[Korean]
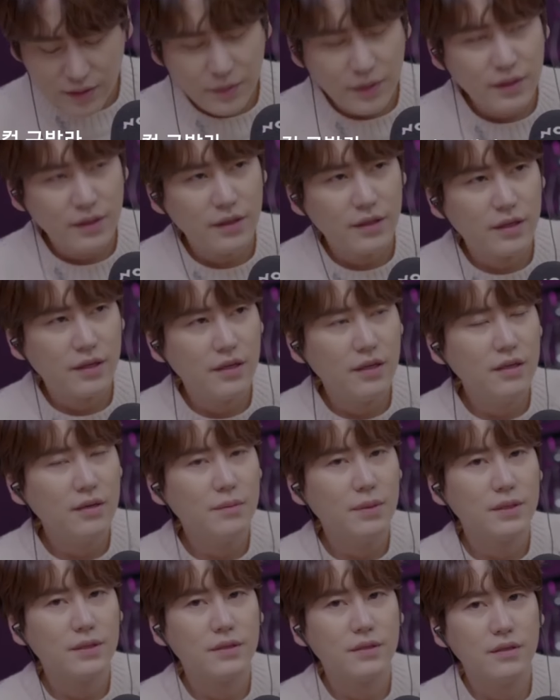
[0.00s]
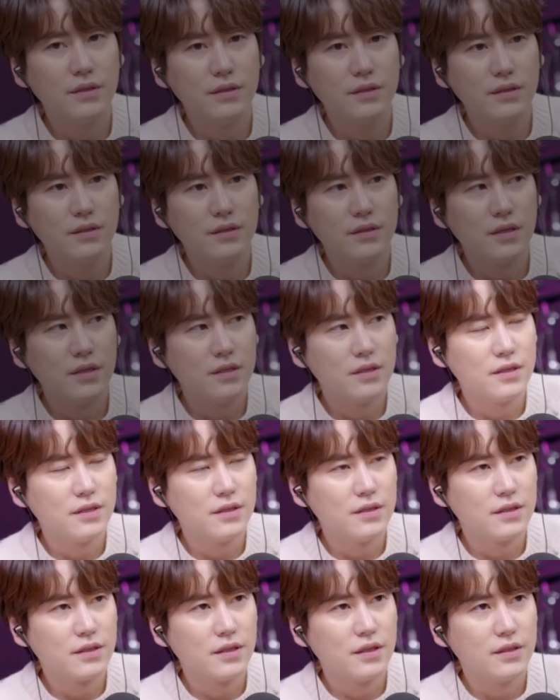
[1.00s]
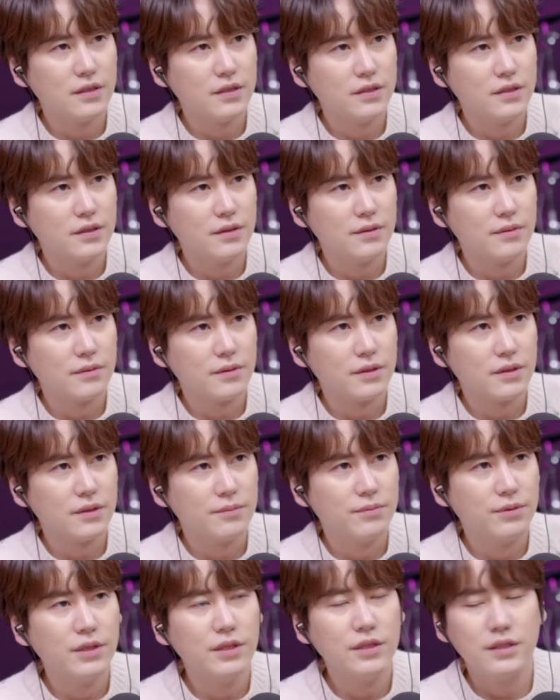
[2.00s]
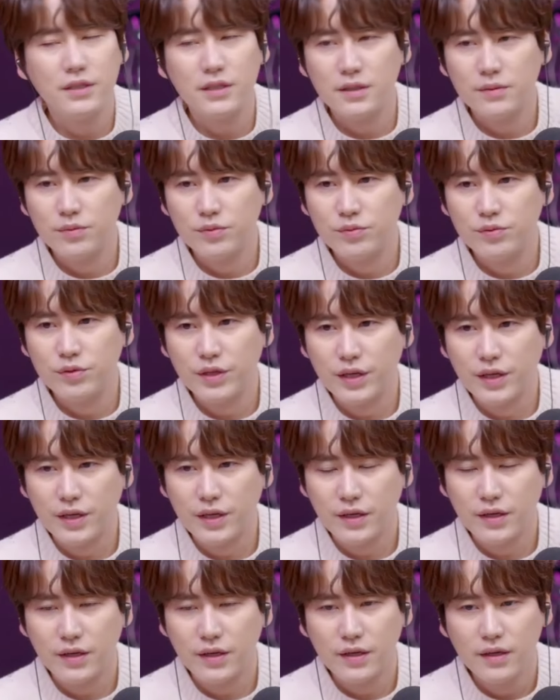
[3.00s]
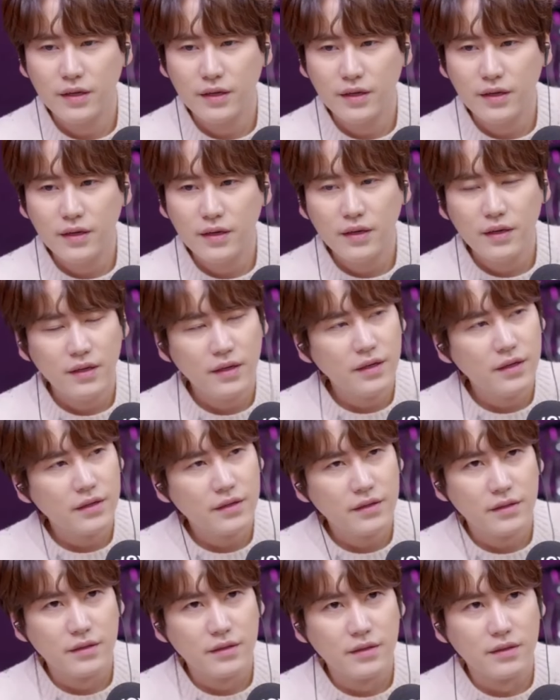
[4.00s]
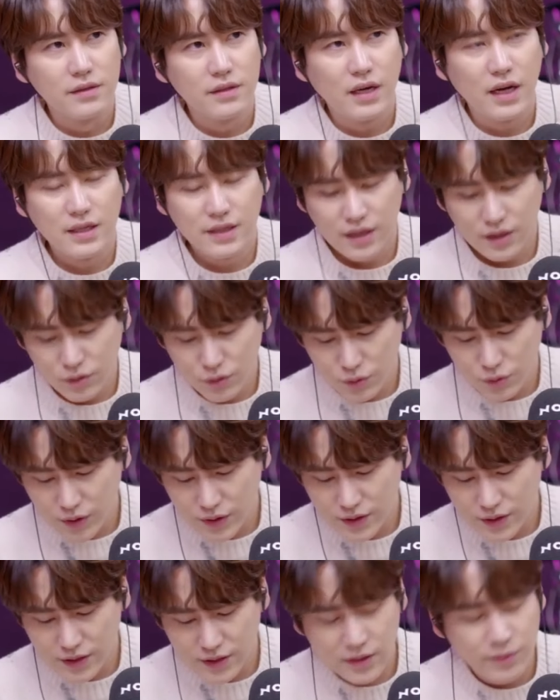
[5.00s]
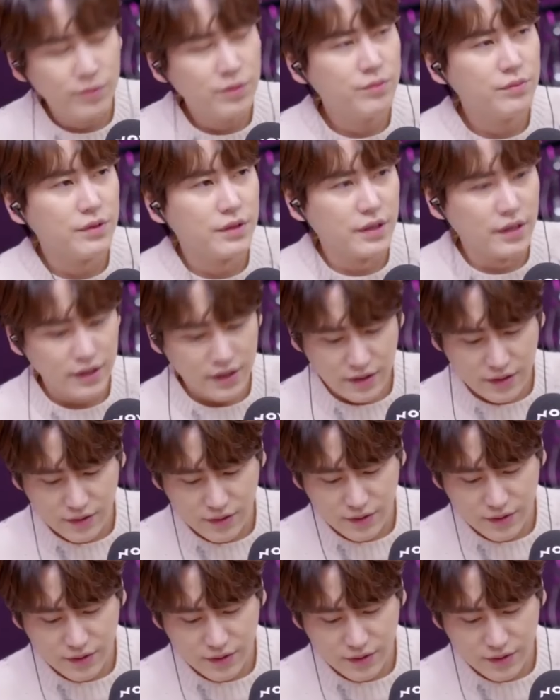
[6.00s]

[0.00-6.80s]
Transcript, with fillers: 마지막 날의 킬링 파트는 제 생각에는 그 브릿지 부분에 그 가사가 또 굉장히 슬픕니다.